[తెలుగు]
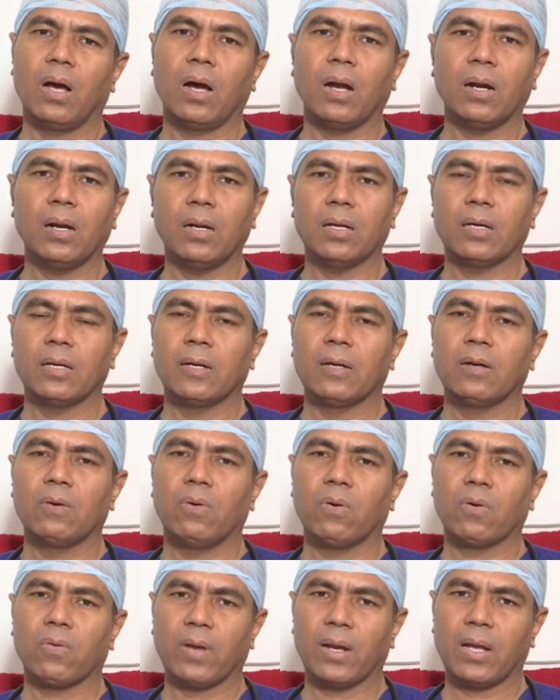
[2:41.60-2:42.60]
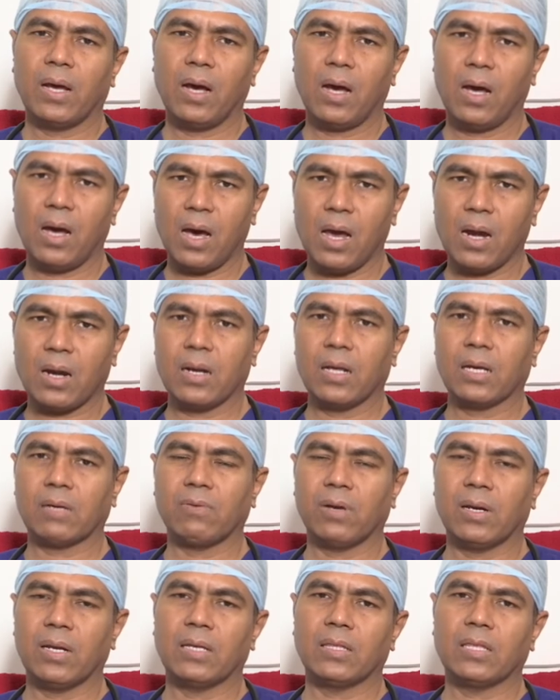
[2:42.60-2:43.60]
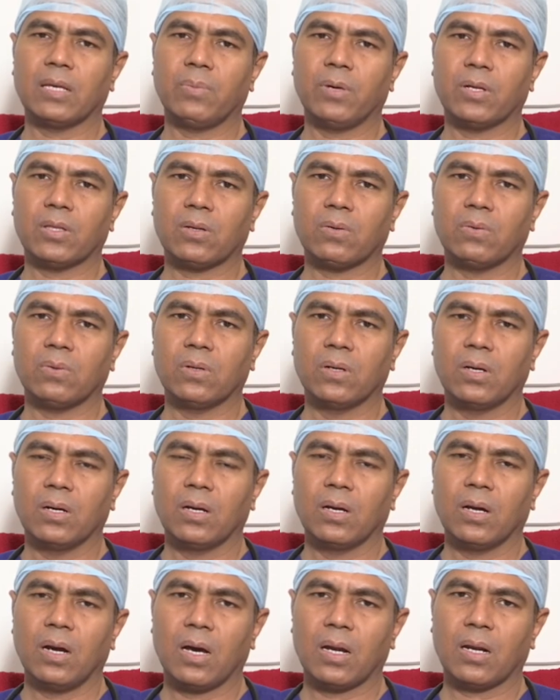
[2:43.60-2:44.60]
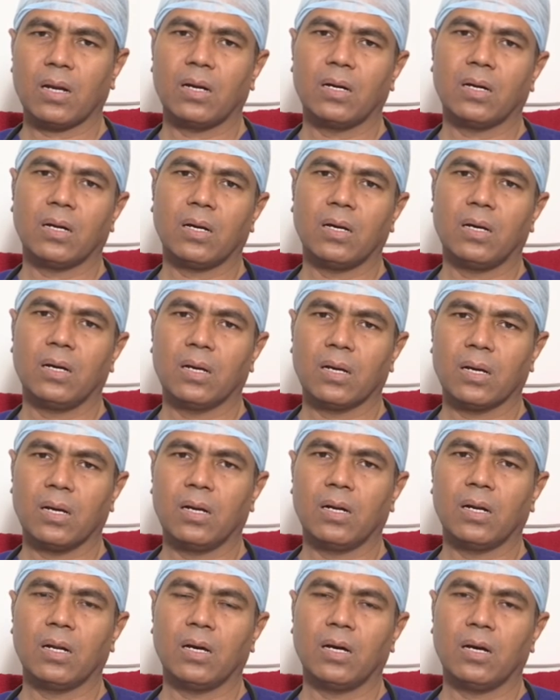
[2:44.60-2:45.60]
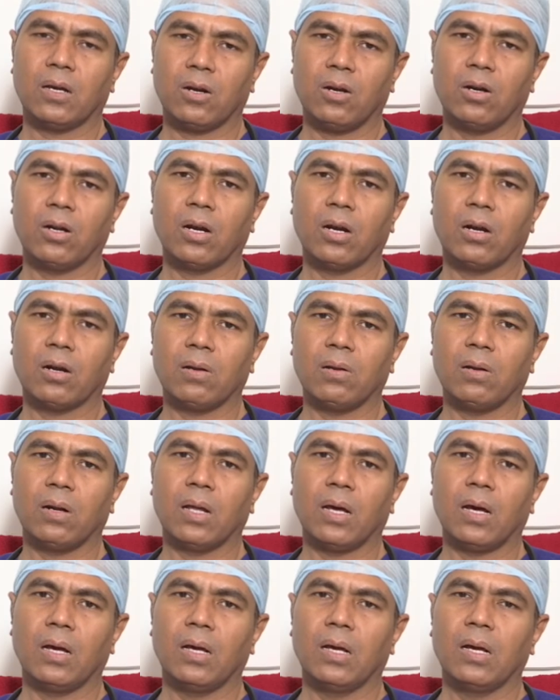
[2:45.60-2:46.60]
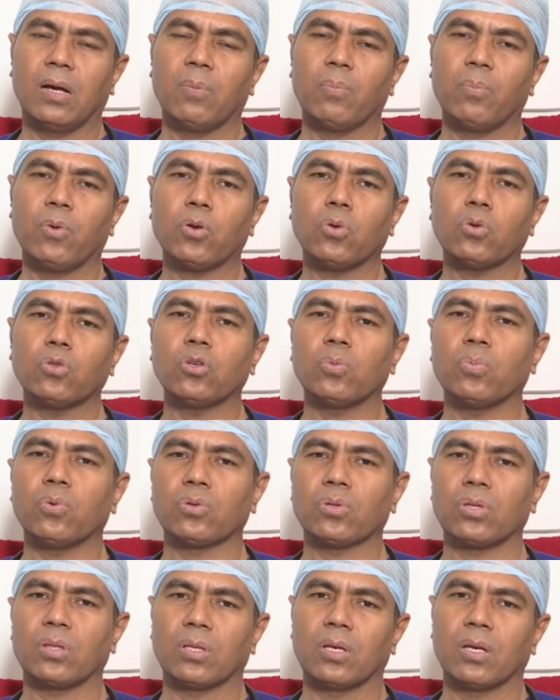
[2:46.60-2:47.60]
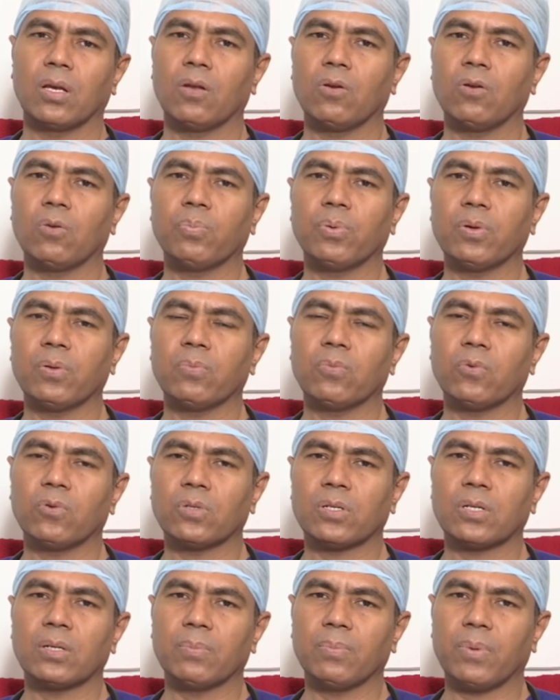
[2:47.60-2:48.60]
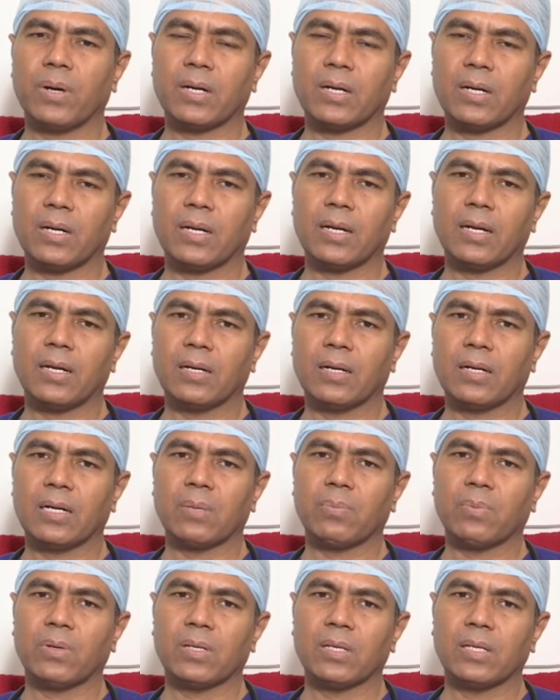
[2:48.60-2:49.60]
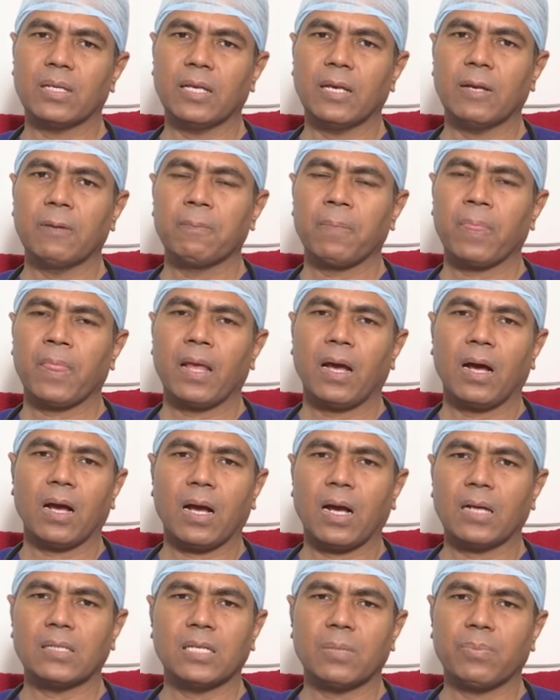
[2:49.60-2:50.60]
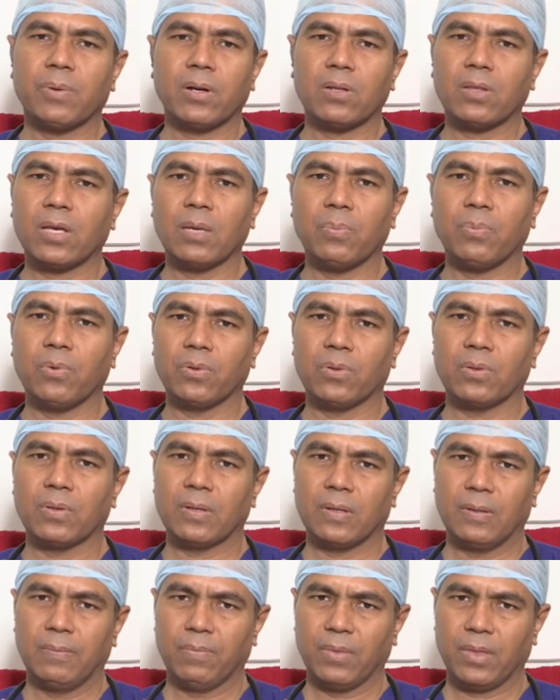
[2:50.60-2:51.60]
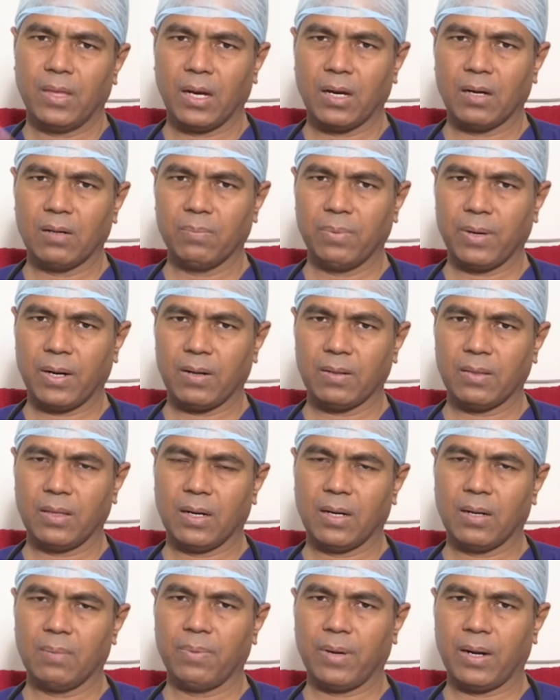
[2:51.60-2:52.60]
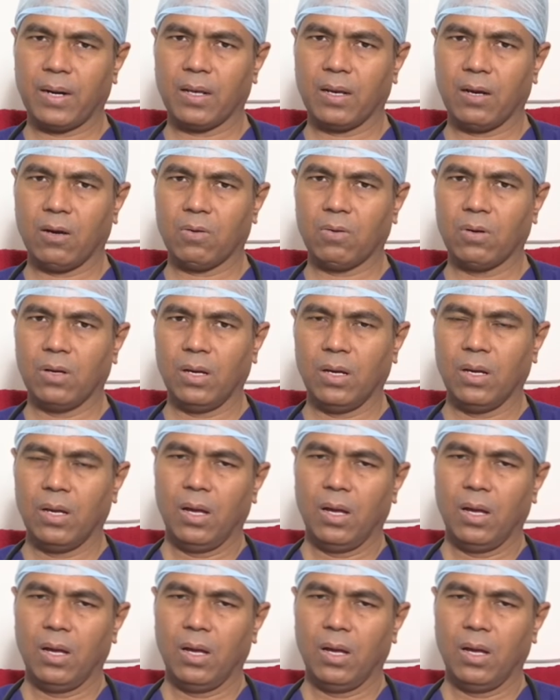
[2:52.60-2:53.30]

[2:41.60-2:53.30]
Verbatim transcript: అండ్ ఒకవేళ హార్ట్ అటాక్ వల్ల అయితే మాత్రం అరగంట గంట రెండు గంటలు అలా పెరుగుతూ పోతుంది ఈ నొప్పి మోస్ట్ ఇంపార్టెంట్ ఏంటంటే మనది ఆ కాసేపటికి తగ్గిపోతుంది తగ్గడం పెరగడం తగ్గడం పెరగడం కాకుండా